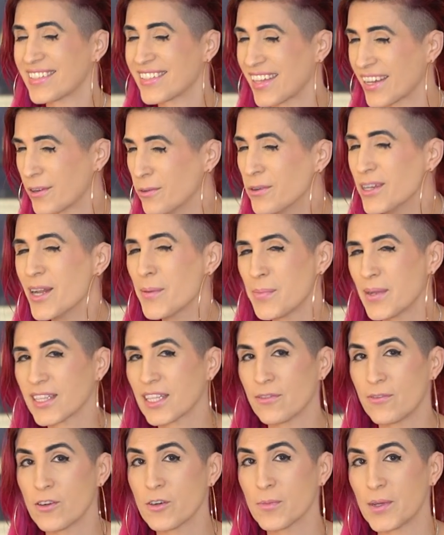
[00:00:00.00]
según la
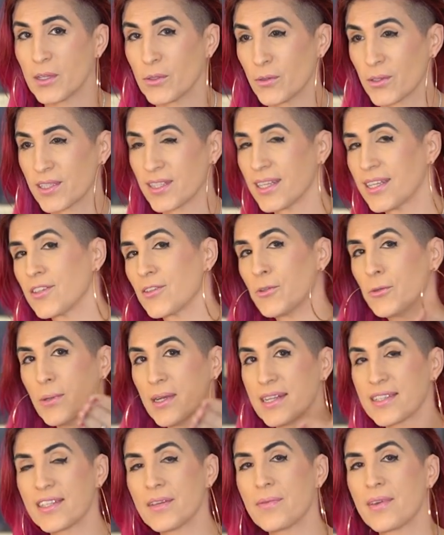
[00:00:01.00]
plataforma donde ustedes
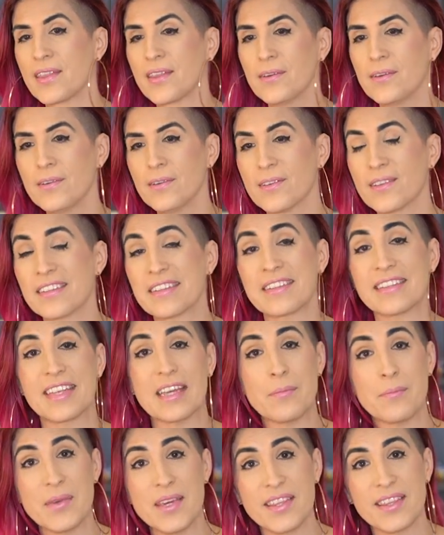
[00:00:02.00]
suban ese video,
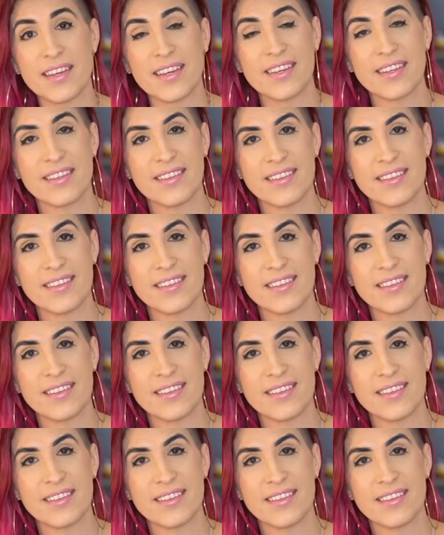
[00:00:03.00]
se mide